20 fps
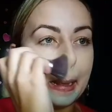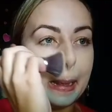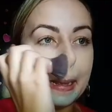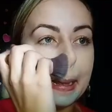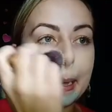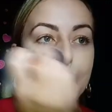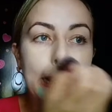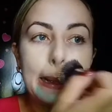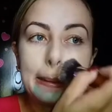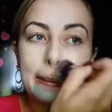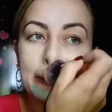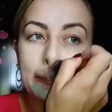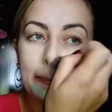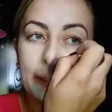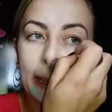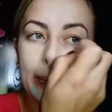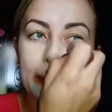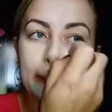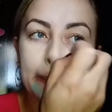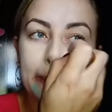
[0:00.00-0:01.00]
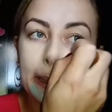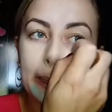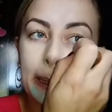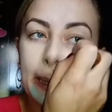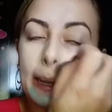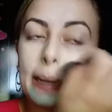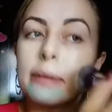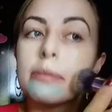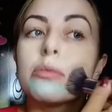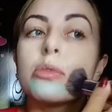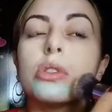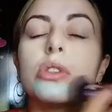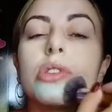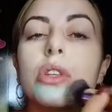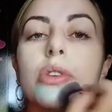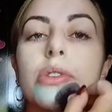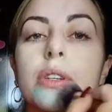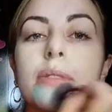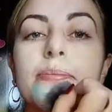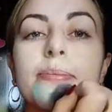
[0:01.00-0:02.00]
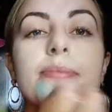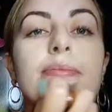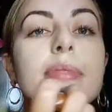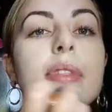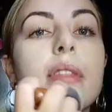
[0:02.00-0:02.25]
em casa mesmo, sem muito,